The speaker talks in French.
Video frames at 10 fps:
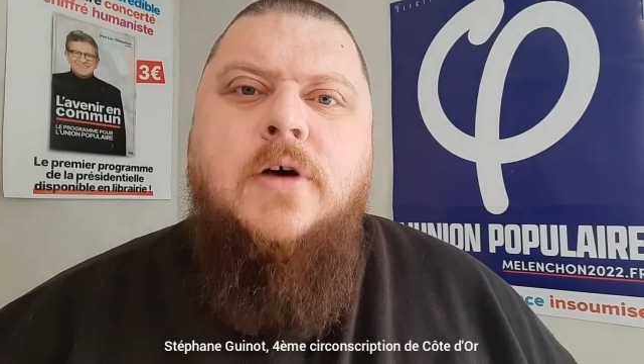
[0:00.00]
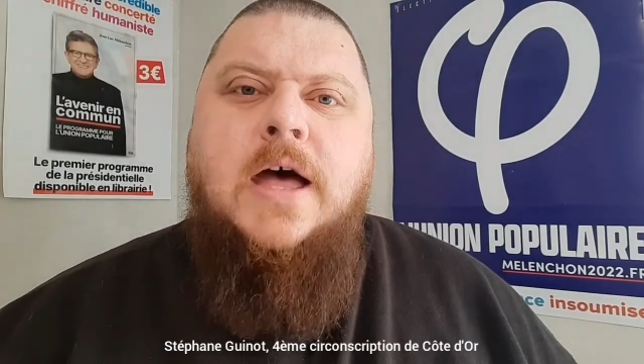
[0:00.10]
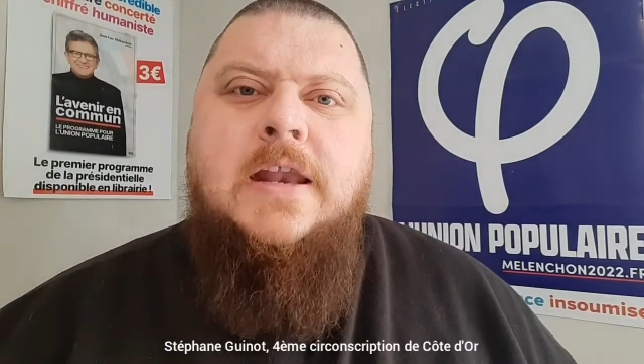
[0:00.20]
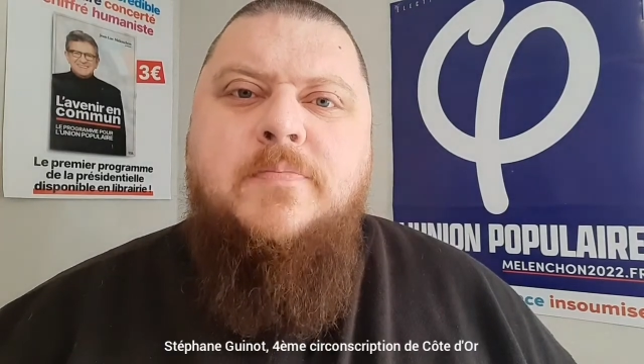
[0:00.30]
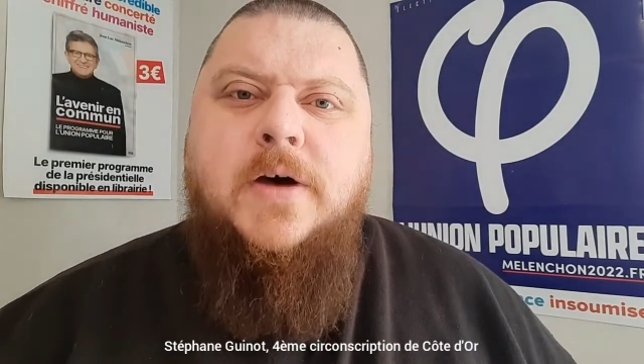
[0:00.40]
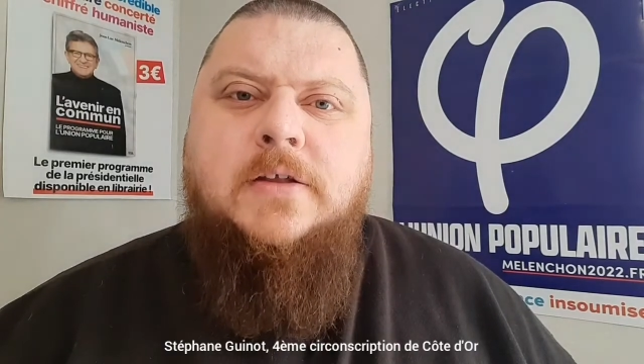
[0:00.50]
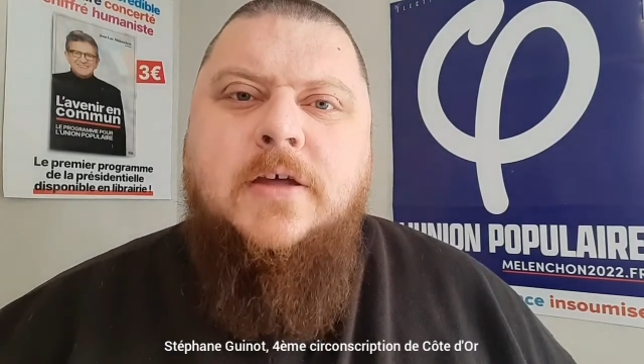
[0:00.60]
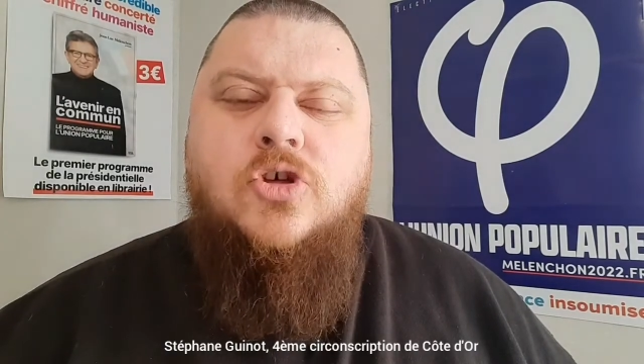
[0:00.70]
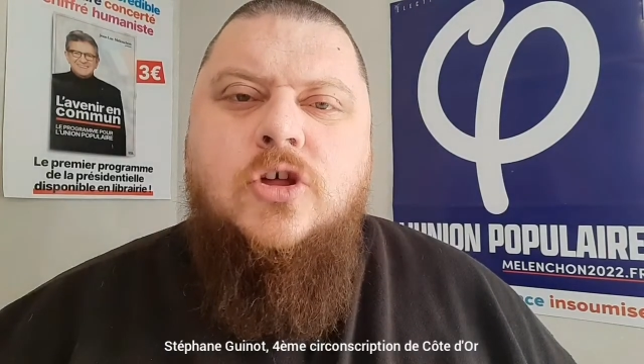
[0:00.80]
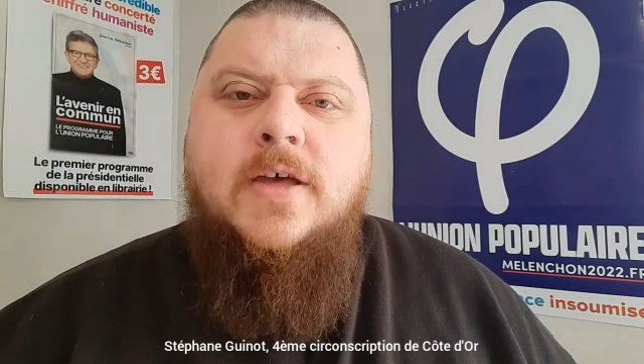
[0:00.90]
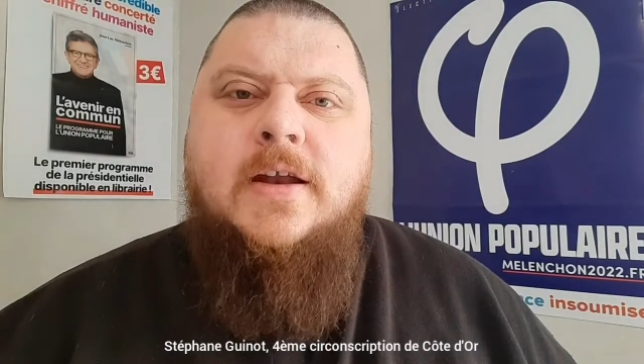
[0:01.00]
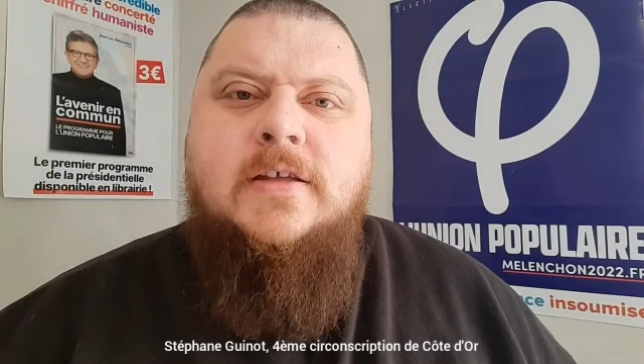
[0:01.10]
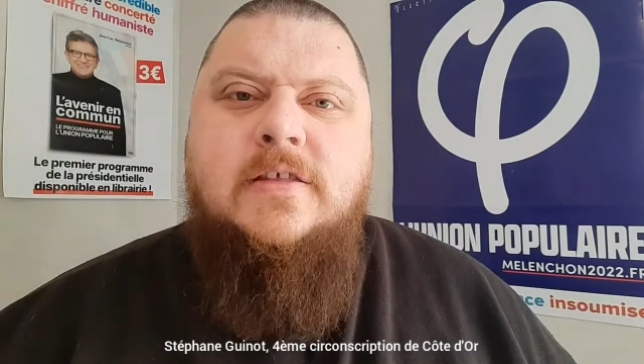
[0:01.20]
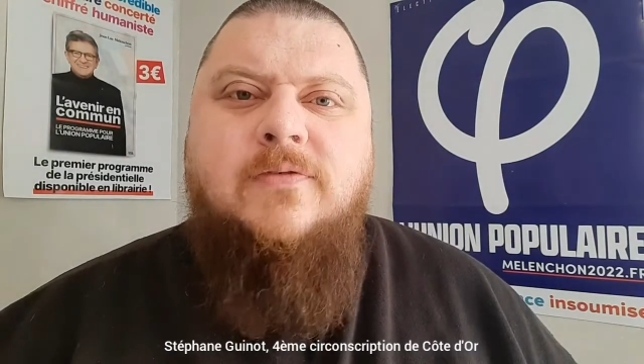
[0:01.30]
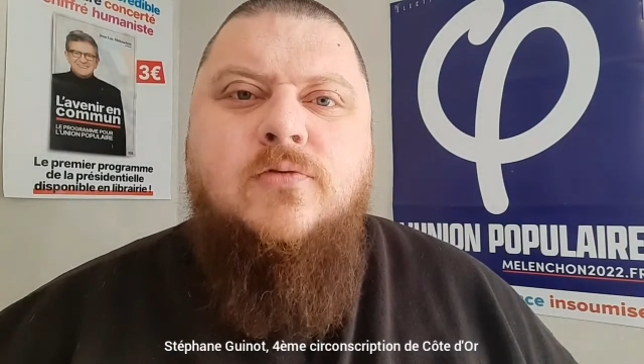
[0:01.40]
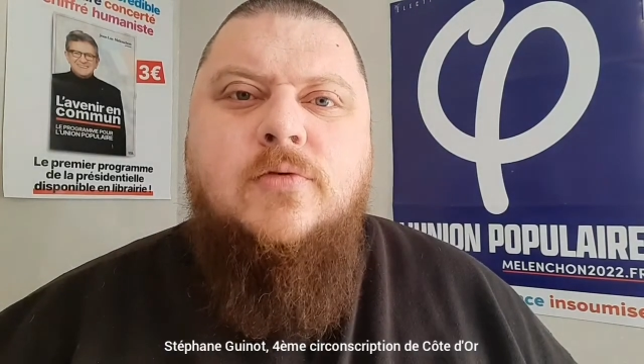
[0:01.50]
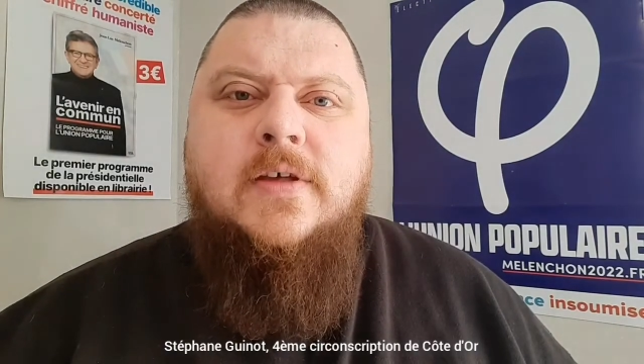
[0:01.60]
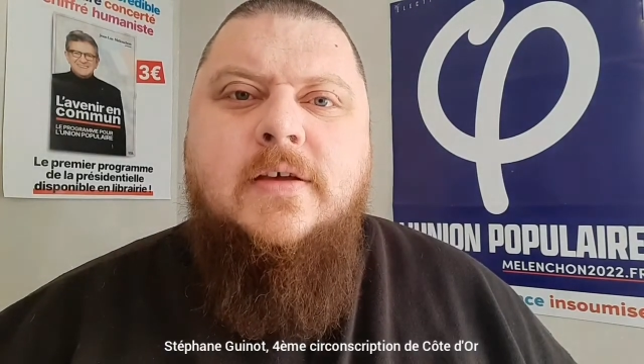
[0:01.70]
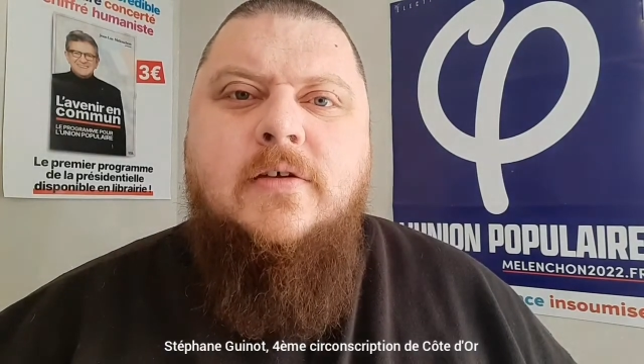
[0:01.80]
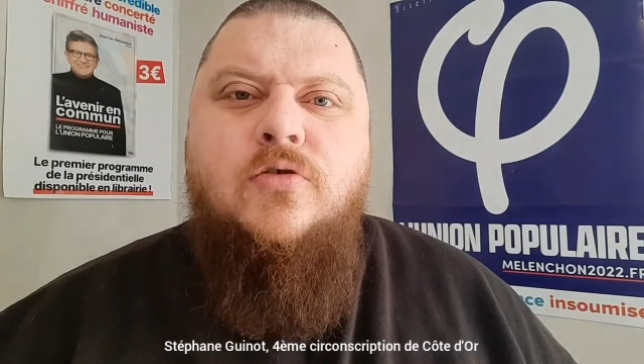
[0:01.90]
à les partager, à les
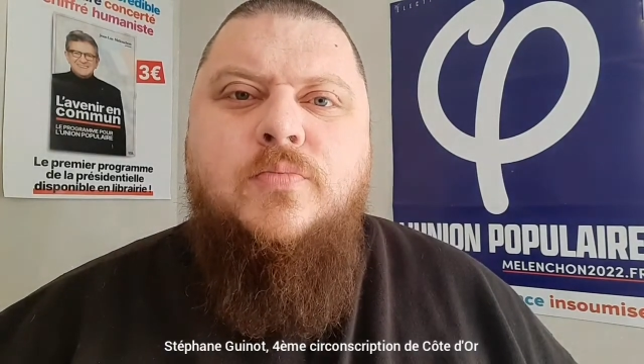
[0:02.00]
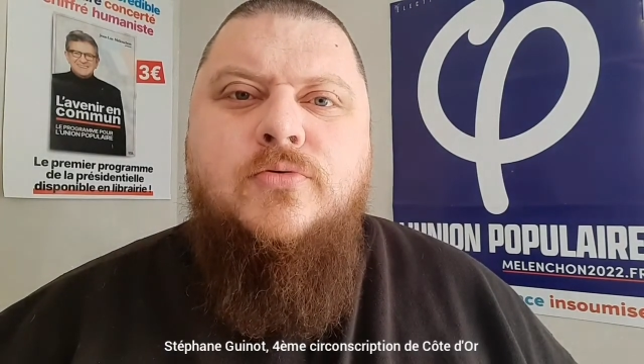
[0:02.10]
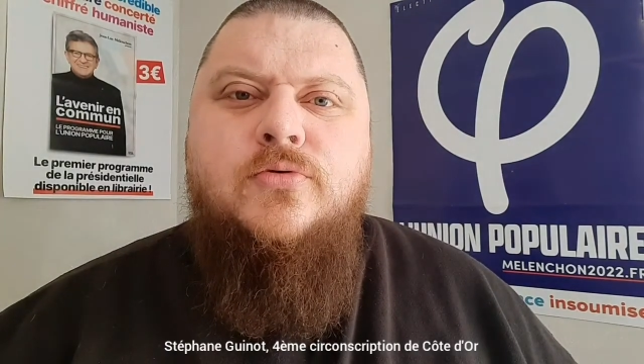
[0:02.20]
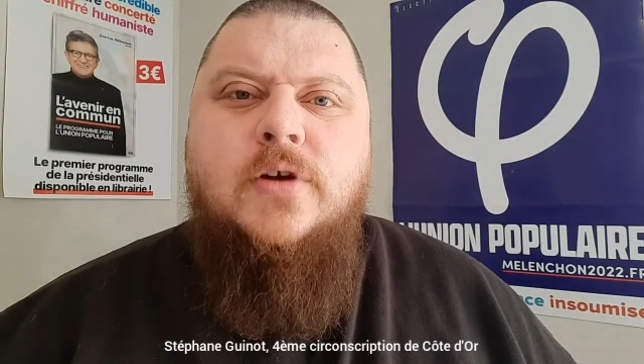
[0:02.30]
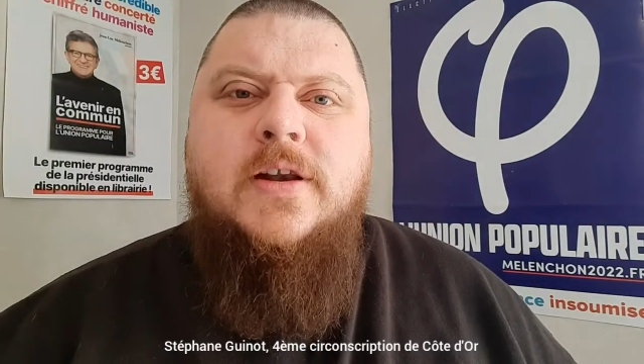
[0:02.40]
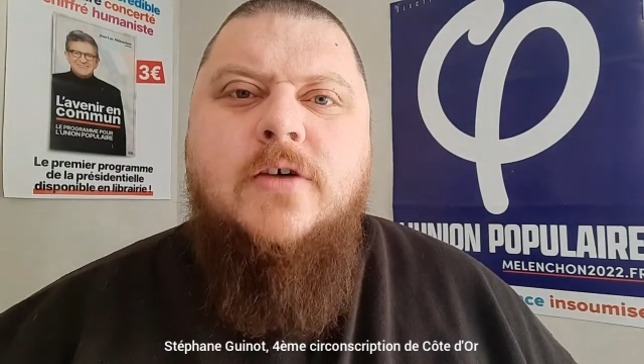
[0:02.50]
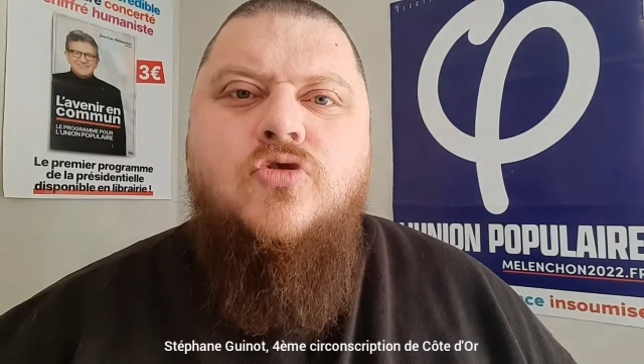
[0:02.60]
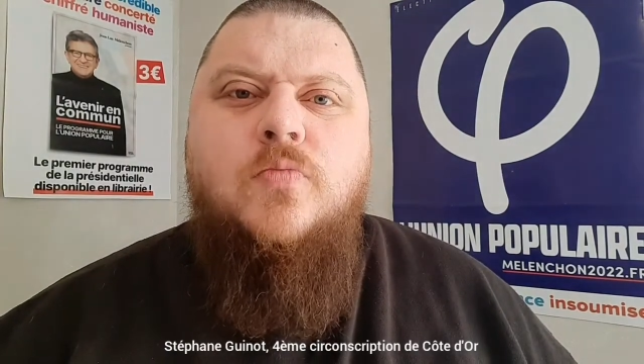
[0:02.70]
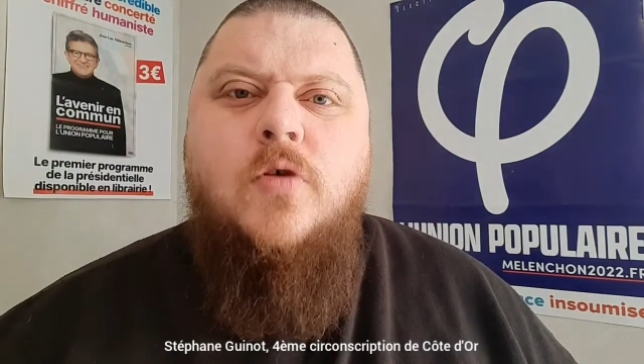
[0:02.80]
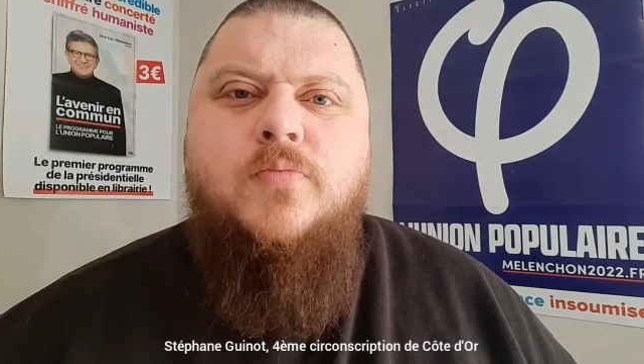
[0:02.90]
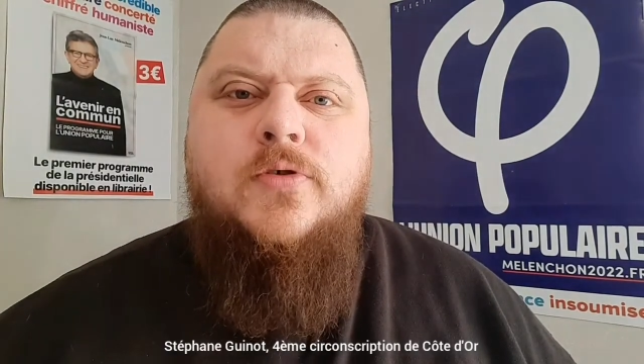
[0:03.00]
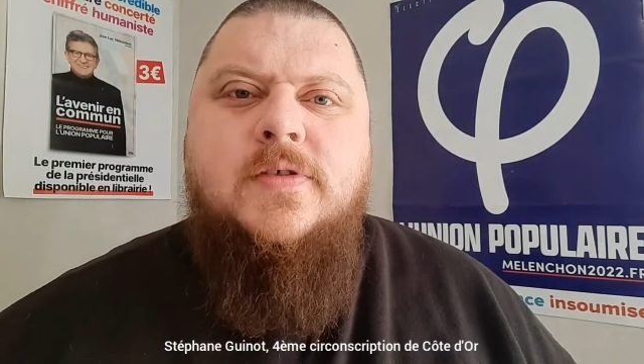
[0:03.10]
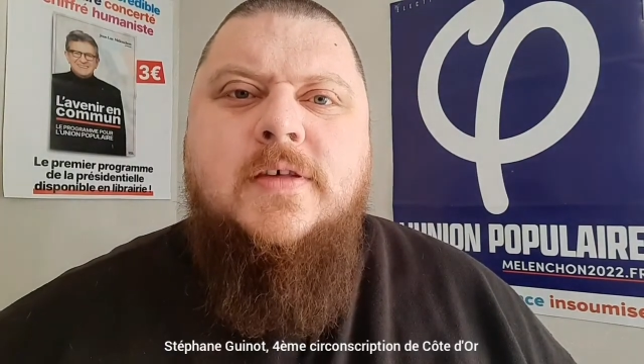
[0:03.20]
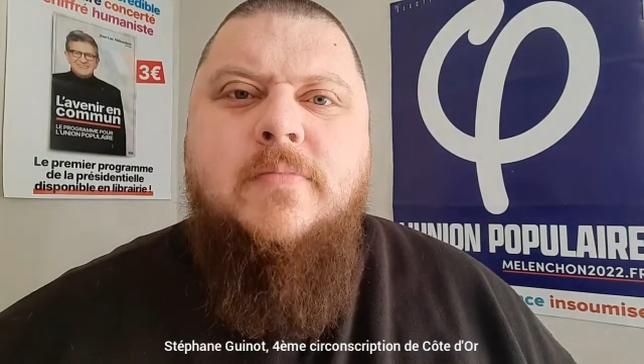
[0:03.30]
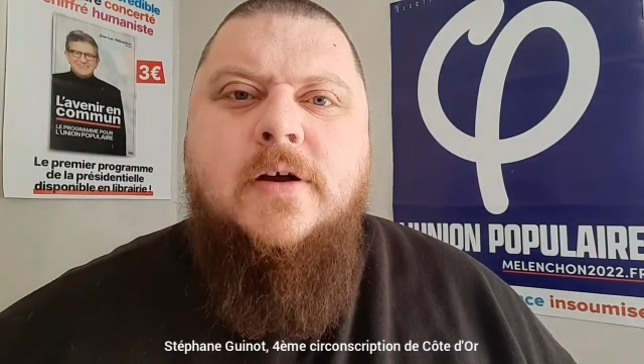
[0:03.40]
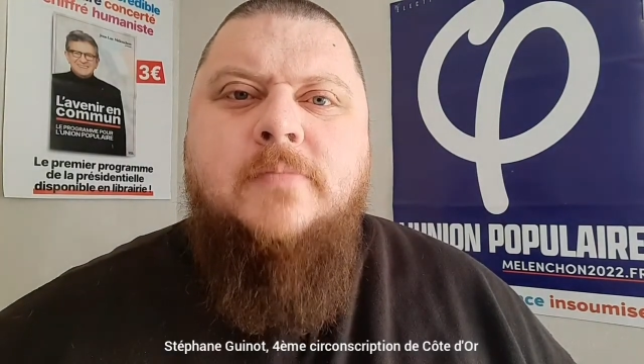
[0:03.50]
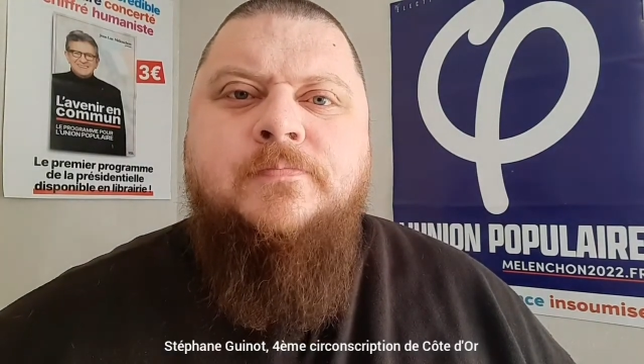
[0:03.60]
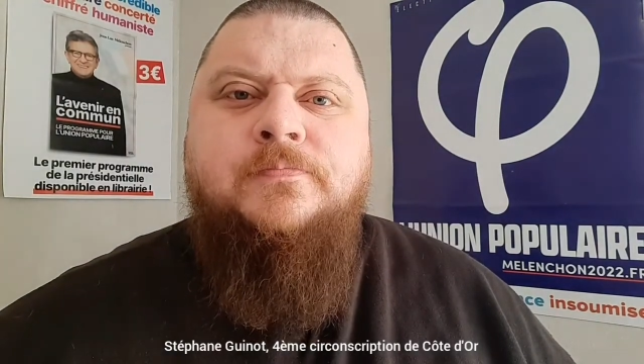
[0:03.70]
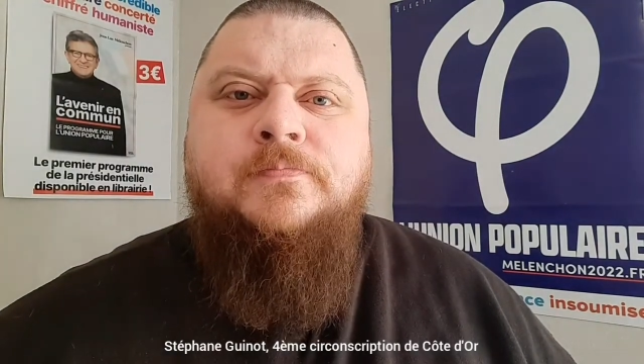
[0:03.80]
diffuser le plus largement possible.